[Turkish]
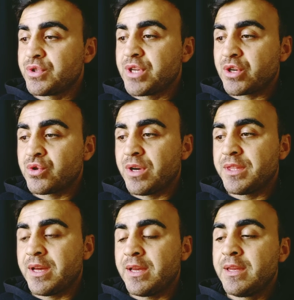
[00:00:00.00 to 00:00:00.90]
Joshua
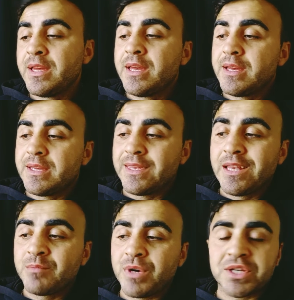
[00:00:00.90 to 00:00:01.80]
da e,
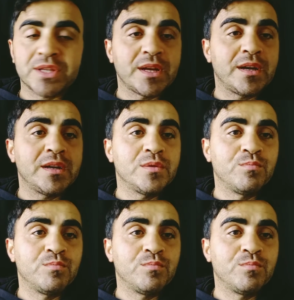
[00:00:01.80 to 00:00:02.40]
ilk maçta